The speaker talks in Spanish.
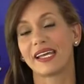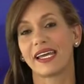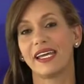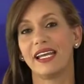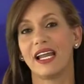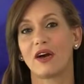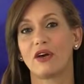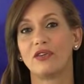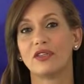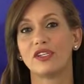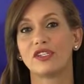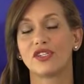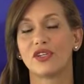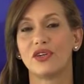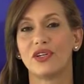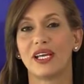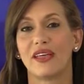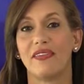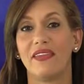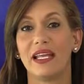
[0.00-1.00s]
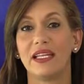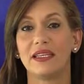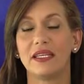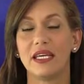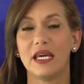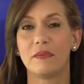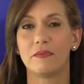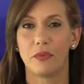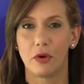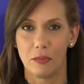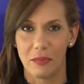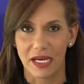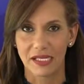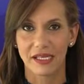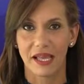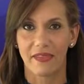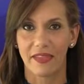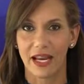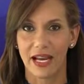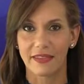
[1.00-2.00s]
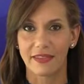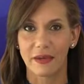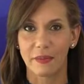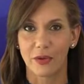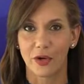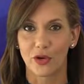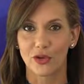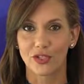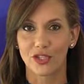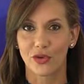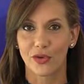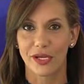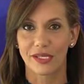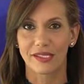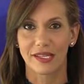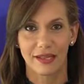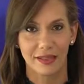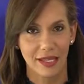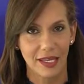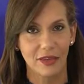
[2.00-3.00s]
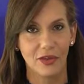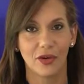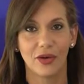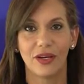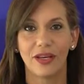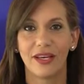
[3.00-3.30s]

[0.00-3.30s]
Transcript: aquí las condiciones condiciones del tiempo. Más adelante, pronóstico extendido.